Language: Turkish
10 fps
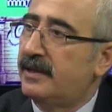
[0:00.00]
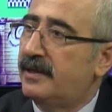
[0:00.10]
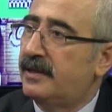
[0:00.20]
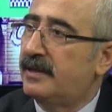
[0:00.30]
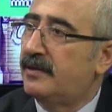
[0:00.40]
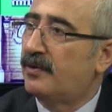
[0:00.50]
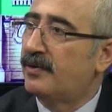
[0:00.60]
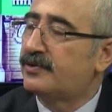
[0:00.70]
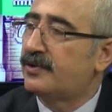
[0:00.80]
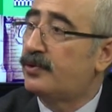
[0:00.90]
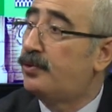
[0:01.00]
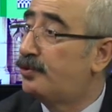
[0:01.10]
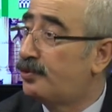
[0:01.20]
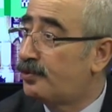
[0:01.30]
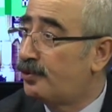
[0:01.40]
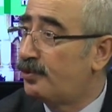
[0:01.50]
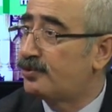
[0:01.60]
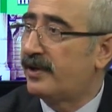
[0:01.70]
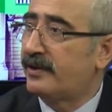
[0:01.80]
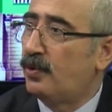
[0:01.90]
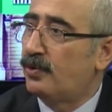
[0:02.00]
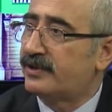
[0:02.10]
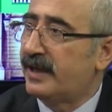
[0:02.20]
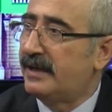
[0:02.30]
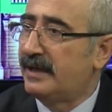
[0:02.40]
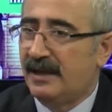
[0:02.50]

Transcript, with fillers: e, ondan sonra kültür kuruluşları olsa